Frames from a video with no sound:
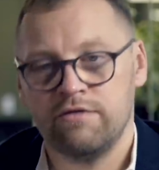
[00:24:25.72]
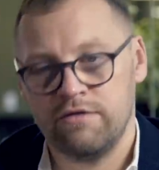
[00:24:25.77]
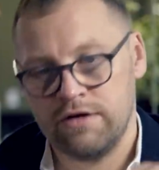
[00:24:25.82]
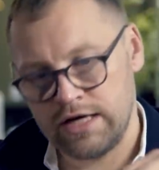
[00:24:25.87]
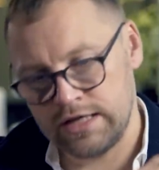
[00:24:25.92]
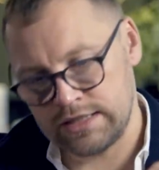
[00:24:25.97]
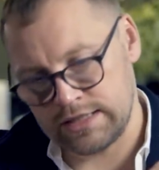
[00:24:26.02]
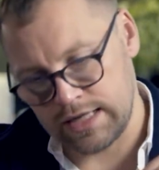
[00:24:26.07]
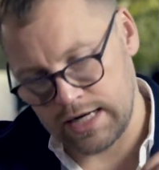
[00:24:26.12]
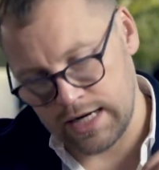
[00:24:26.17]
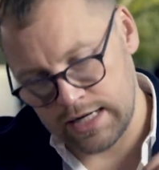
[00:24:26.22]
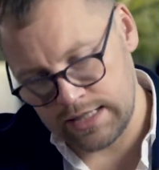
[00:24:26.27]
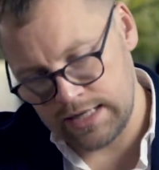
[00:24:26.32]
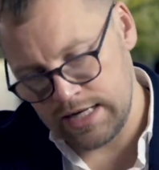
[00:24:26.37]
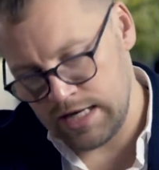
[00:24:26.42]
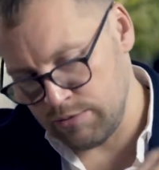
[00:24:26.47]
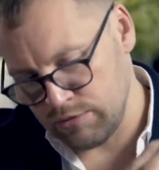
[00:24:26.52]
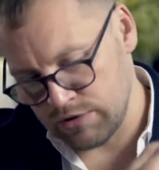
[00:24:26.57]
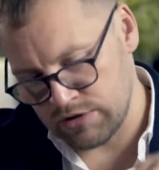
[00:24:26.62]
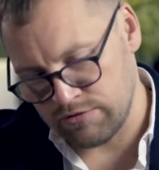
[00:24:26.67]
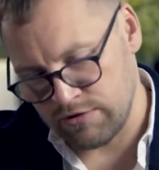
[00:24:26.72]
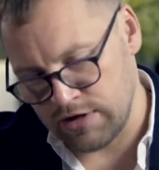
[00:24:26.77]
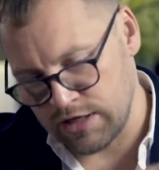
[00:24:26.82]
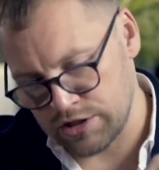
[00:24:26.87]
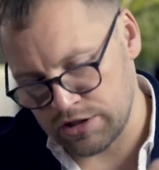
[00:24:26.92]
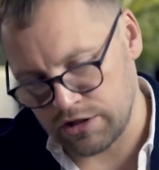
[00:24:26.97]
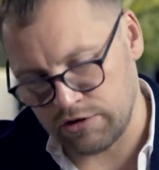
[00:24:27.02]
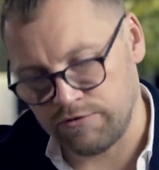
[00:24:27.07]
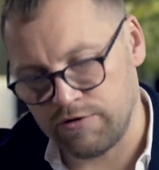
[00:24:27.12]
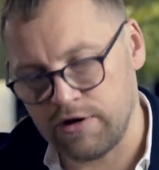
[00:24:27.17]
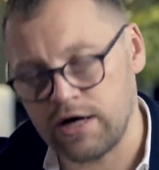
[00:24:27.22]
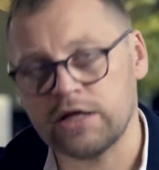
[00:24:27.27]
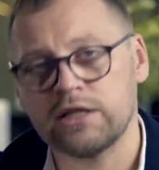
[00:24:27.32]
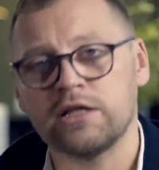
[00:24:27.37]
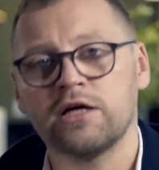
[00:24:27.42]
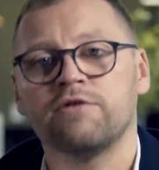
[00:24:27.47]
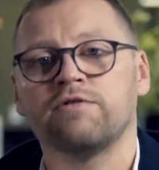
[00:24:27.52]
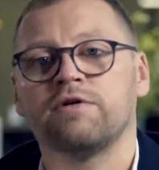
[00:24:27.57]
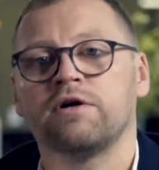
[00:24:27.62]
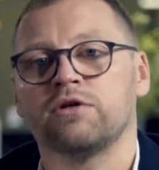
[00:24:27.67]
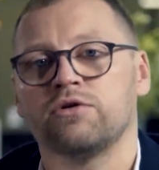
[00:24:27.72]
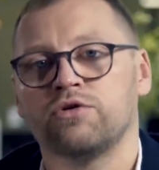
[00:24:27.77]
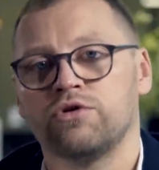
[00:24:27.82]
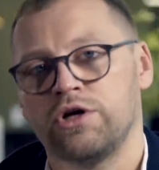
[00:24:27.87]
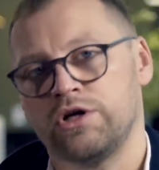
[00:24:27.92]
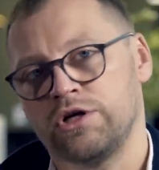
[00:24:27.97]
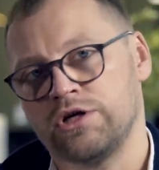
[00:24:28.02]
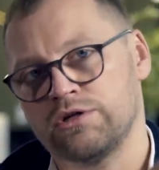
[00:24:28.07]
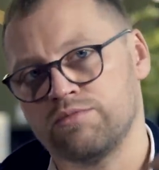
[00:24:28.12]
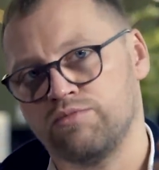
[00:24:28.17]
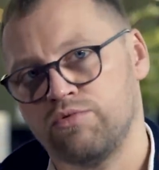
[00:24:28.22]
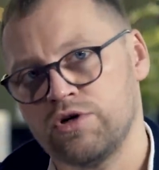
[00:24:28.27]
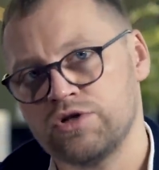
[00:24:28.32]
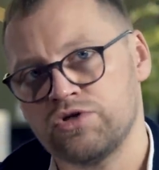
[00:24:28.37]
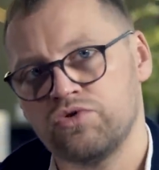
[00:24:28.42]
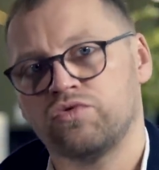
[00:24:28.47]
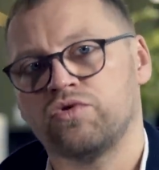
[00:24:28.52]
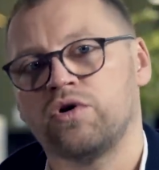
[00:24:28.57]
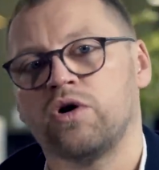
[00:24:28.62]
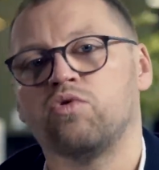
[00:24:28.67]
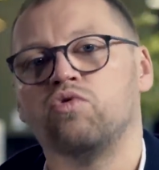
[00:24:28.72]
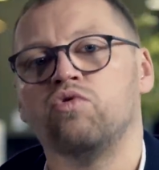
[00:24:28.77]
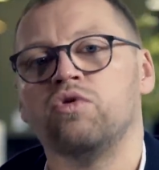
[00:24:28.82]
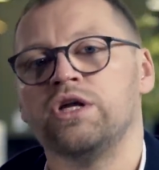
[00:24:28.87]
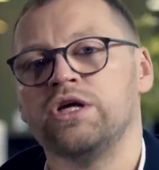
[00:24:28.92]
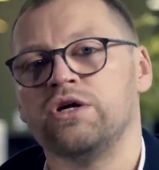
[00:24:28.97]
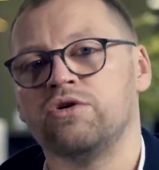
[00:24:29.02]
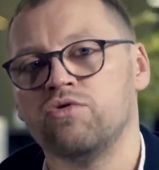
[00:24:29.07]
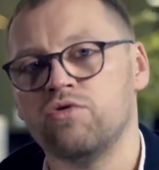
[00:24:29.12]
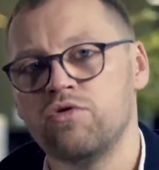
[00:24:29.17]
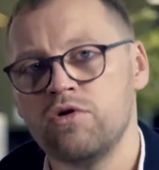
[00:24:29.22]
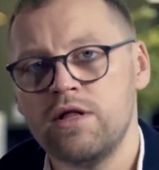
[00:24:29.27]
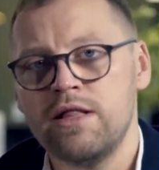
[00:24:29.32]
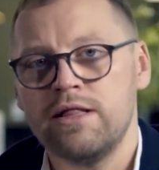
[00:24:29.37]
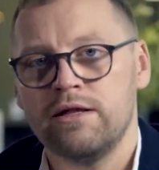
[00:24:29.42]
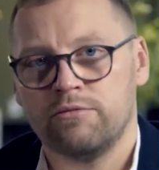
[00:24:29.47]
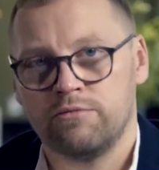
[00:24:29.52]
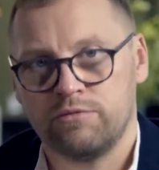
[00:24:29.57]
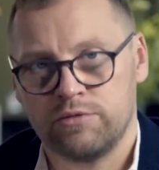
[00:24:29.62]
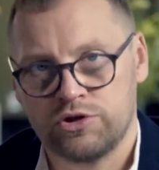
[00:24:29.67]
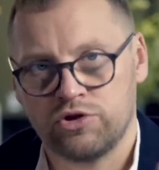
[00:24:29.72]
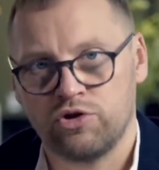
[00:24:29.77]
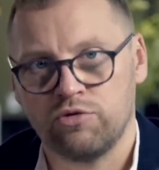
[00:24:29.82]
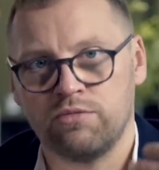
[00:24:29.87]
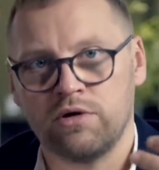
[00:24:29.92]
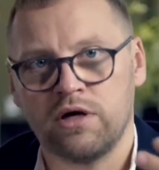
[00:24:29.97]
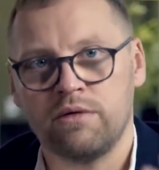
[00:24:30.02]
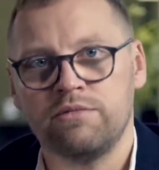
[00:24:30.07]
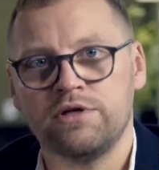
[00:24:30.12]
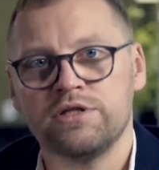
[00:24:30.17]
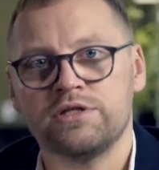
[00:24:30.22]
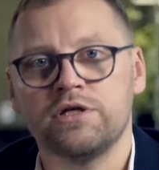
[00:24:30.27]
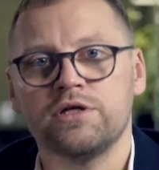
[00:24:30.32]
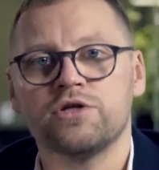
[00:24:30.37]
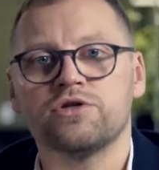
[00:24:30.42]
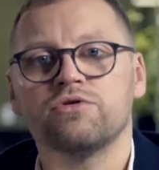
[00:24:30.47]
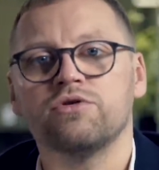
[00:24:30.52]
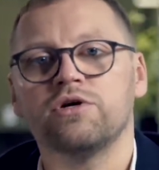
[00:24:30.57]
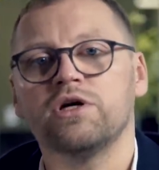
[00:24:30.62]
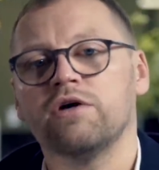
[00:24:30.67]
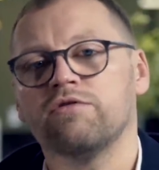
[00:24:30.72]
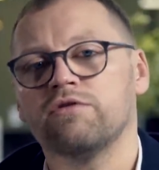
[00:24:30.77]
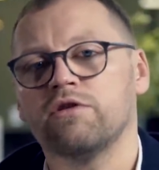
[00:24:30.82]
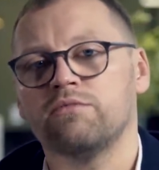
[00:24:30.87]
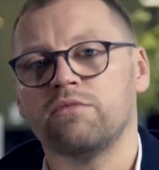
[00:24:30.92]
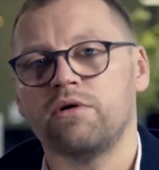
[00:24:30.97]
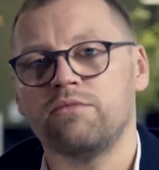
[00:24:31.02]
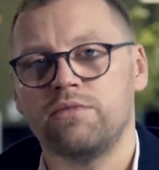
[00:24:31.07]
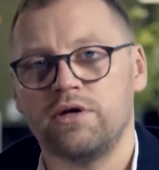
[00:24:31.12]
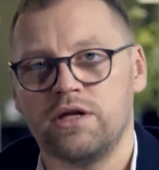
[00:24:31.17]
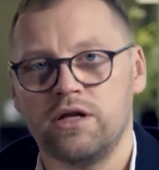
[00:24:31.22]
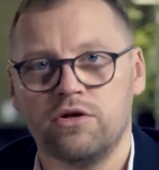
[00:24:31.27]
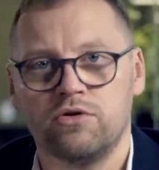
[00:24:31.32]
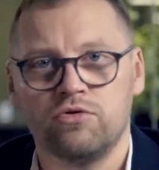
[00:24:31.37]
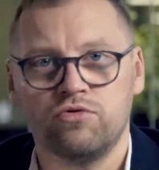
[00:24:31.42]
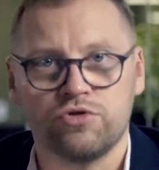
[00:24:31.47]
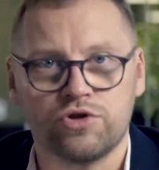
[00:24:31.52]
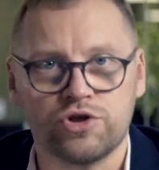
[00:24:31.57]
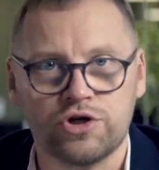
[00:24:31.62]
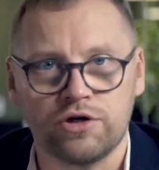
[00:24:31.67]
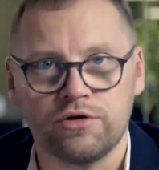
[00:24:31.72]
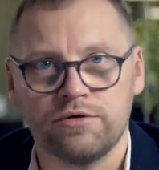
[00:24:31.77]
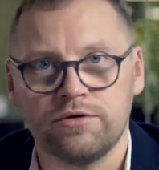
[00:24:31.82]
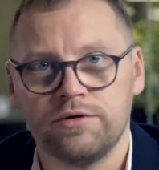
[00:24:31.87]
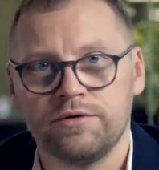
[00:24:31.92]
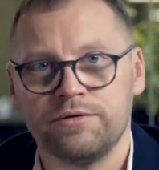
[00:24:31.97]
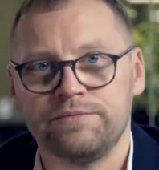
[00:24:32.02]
является одним из важных факторов, которые они используют как улику, чтобы объяснить, что их автомобили лучше.